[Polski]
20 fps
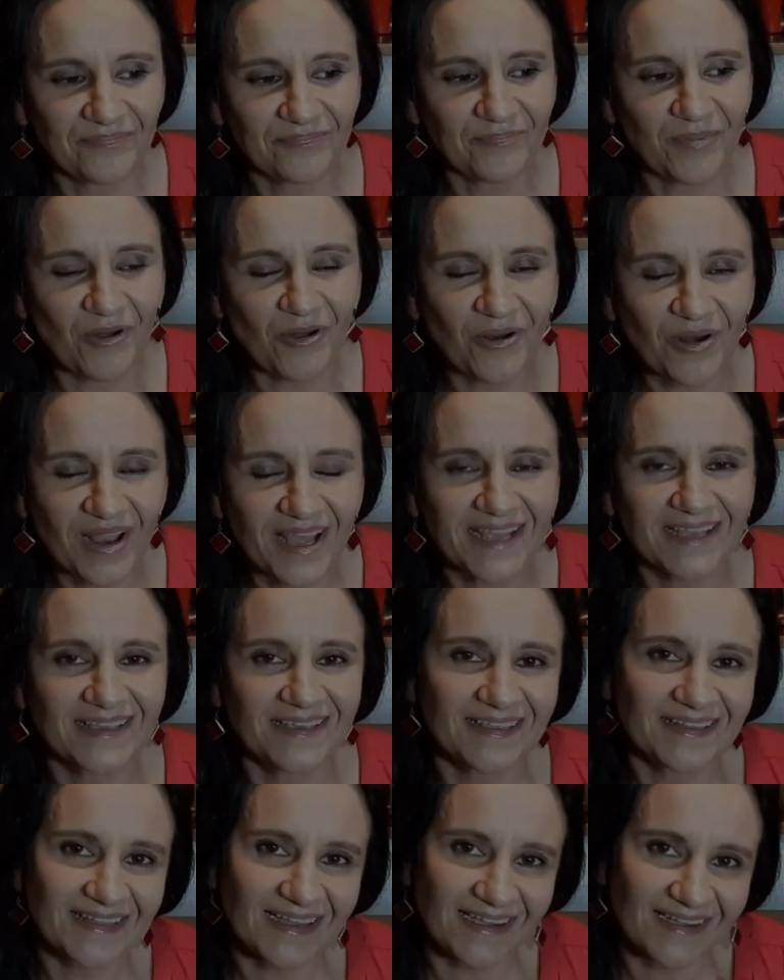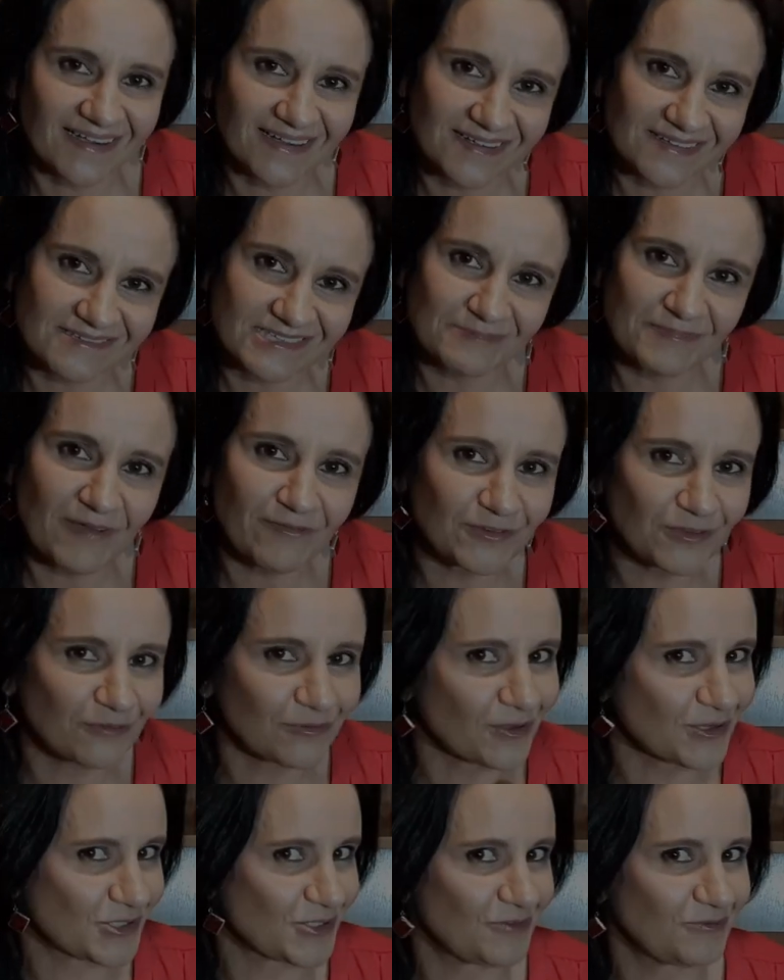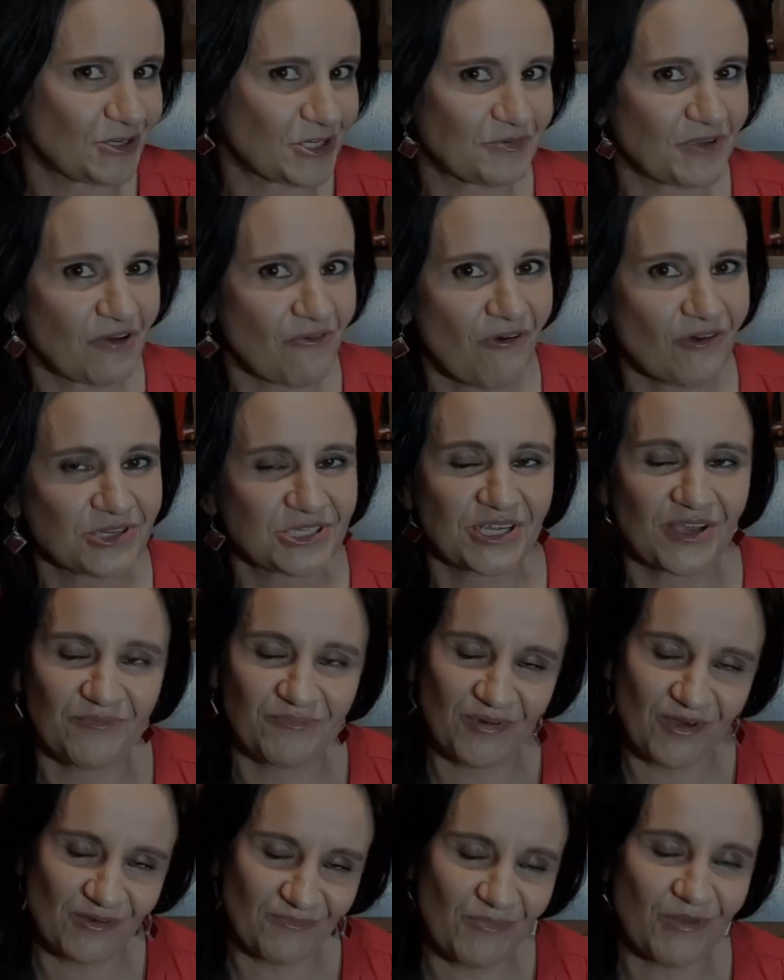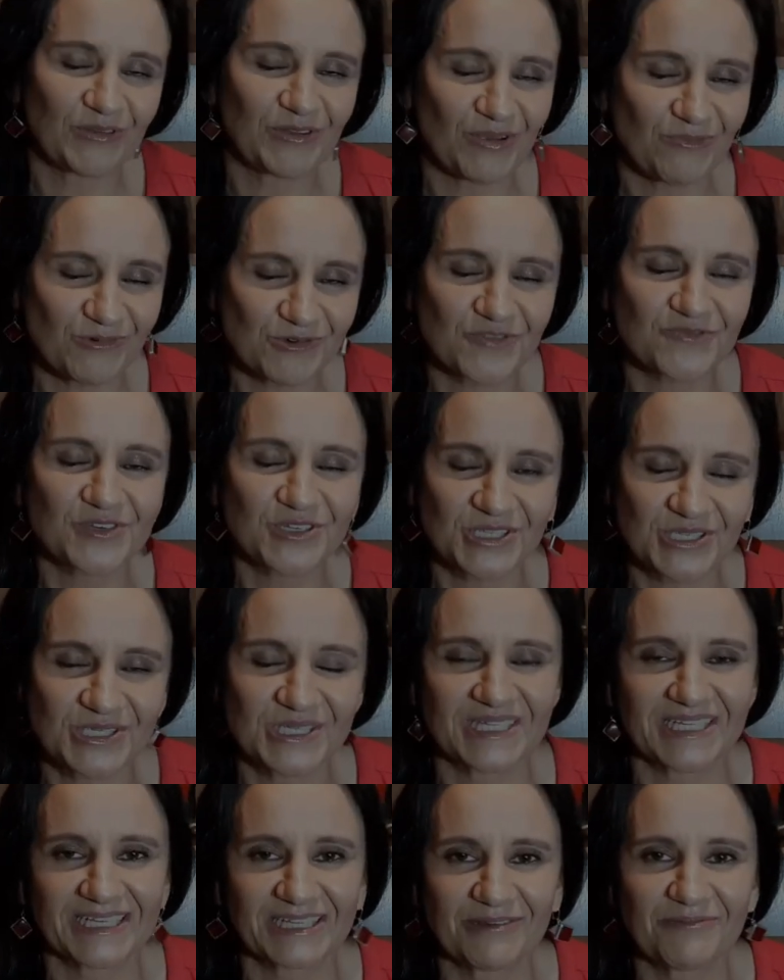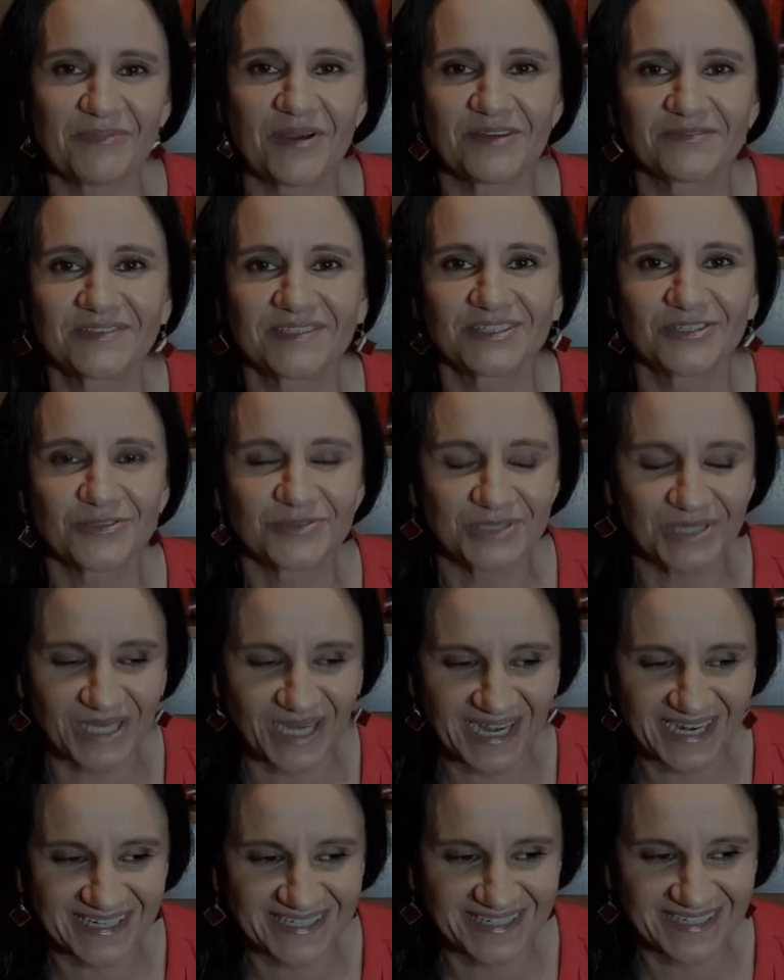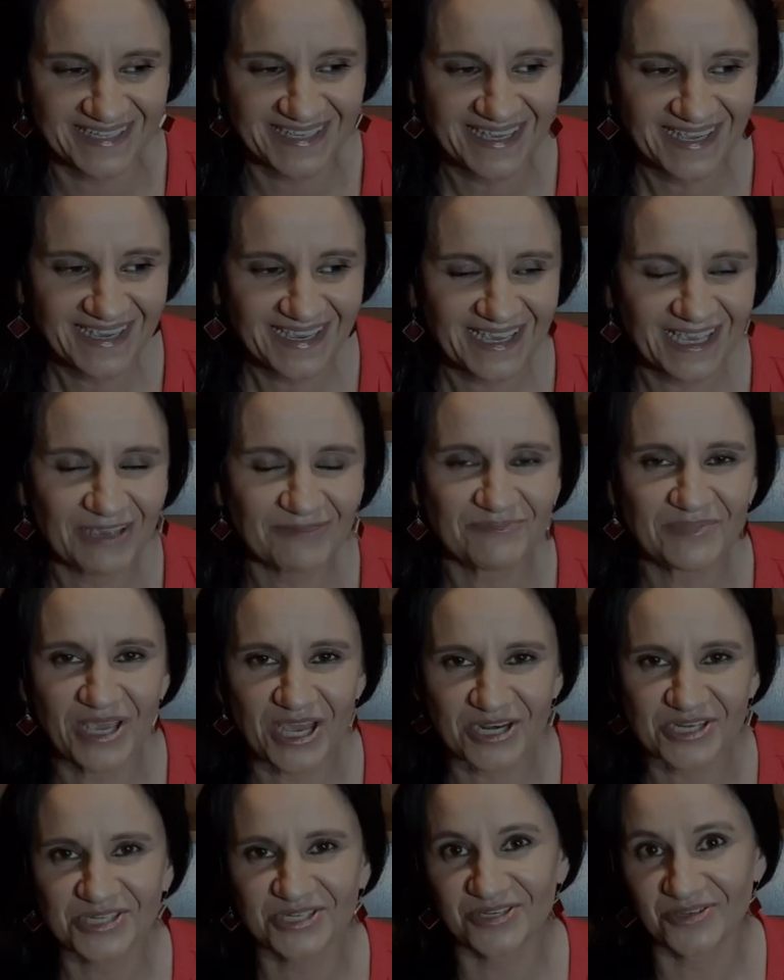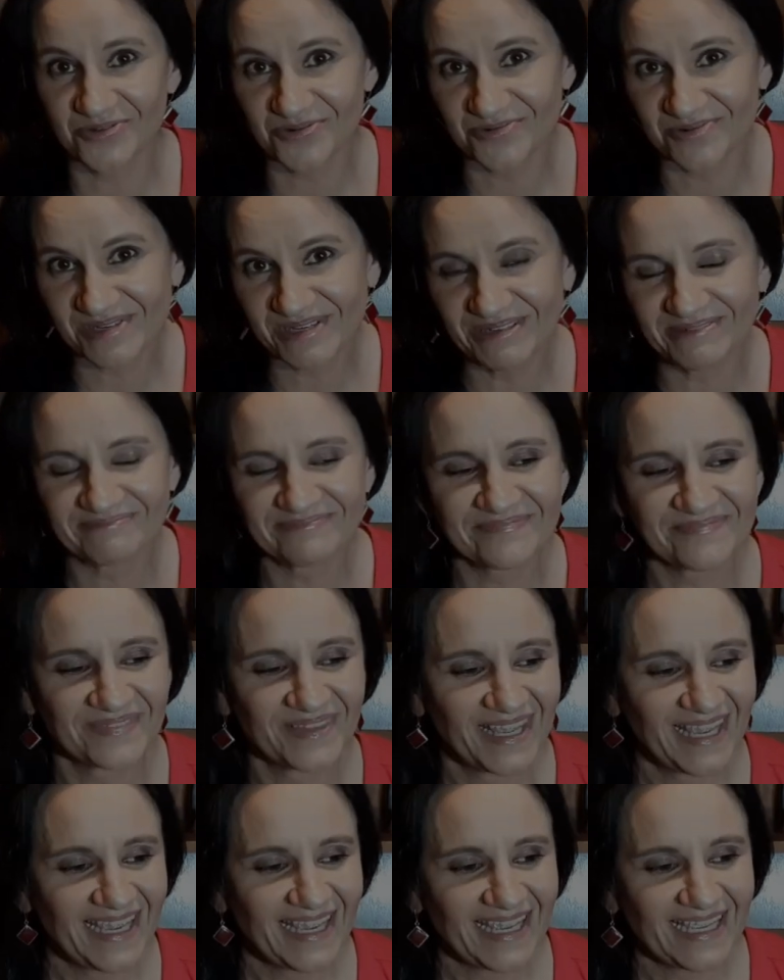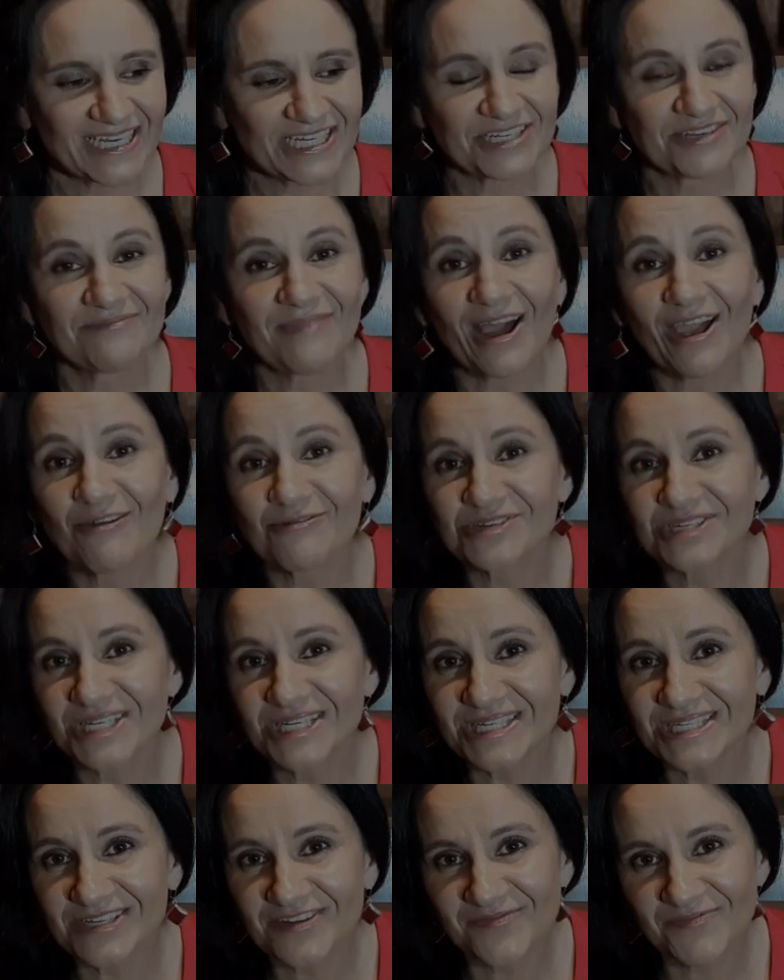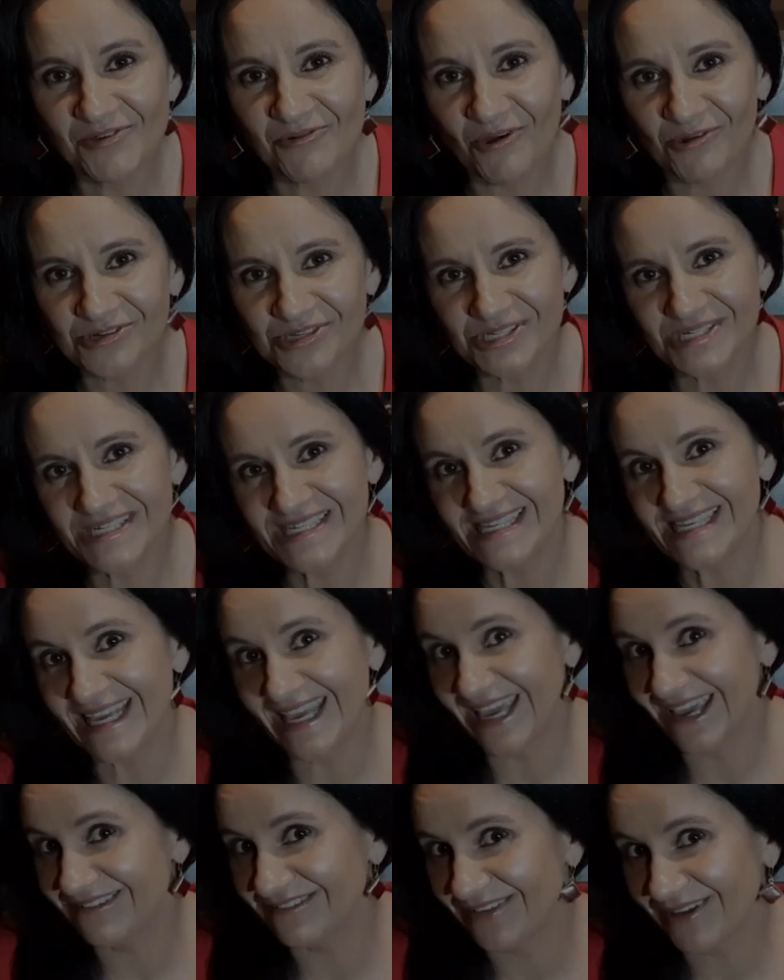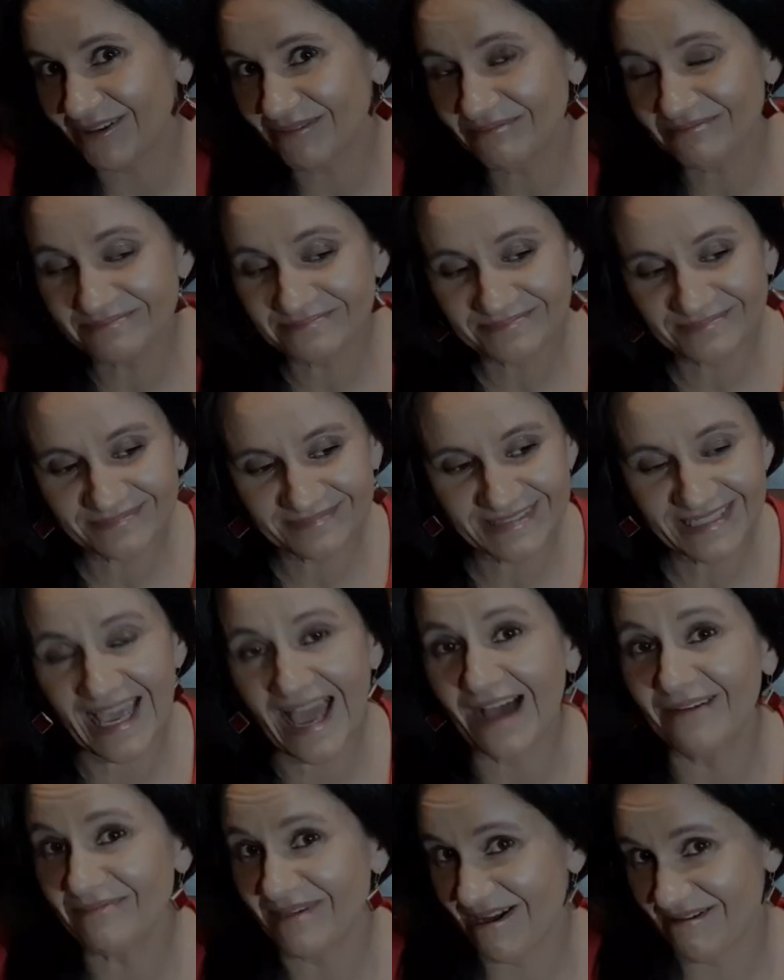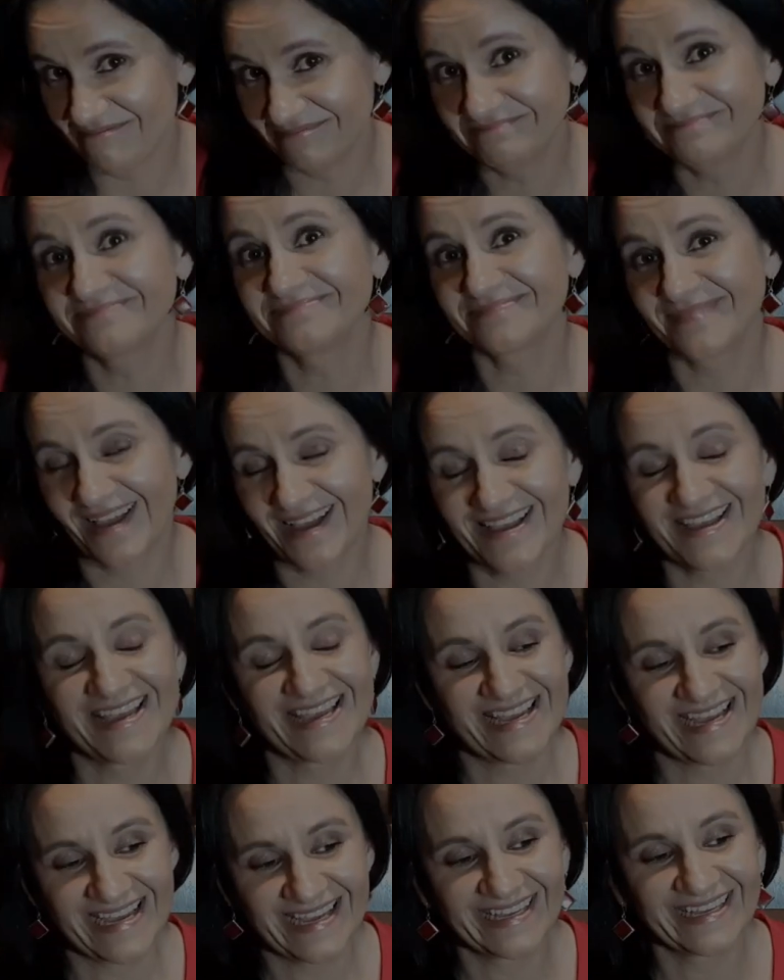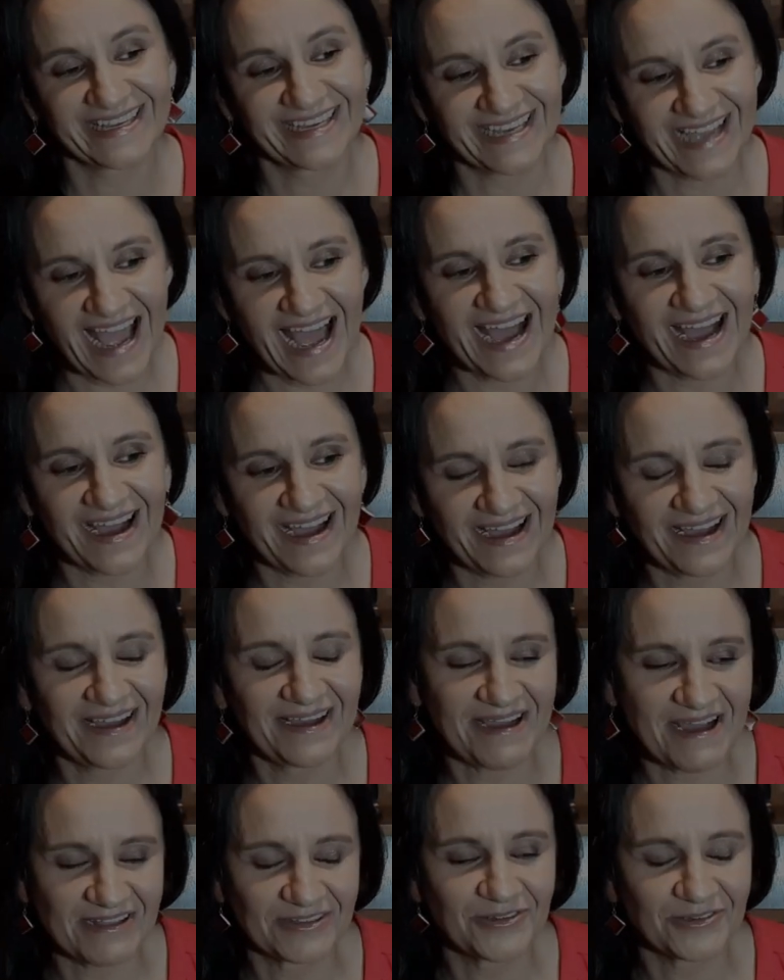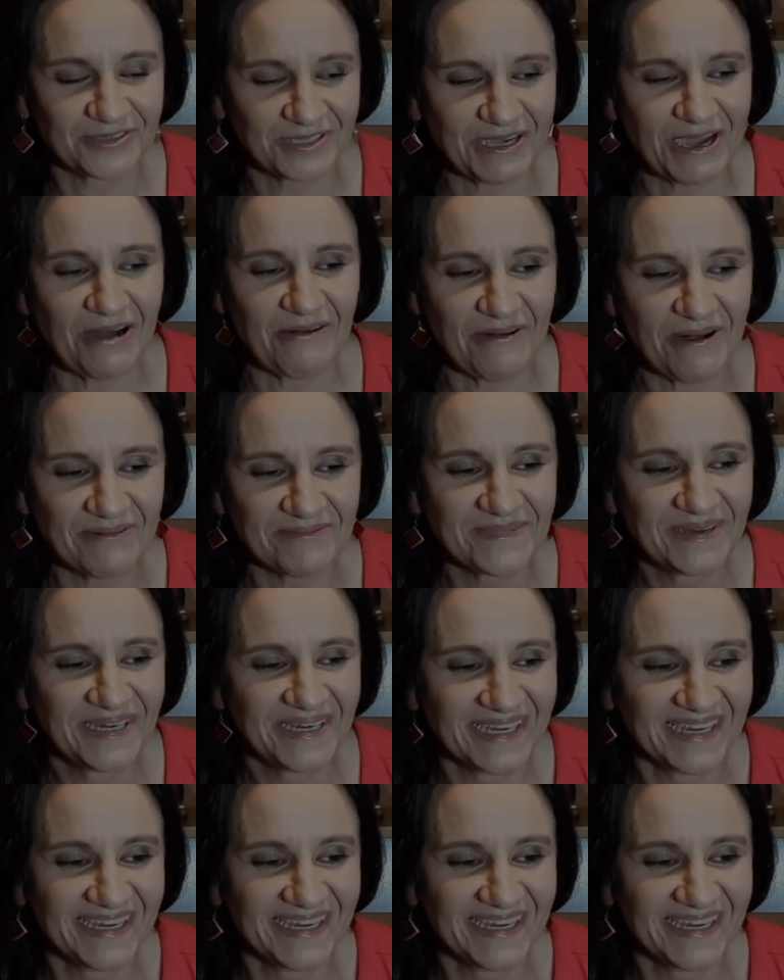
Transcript: po kolei tak z pewną dozą nieśmiałości, a po, potem już wszyscy tak naprawdę dotykali e, piersi Julii. Czy mają szczęście w miłości? Nie wiem. Ja mam, e, a, a dotykałam.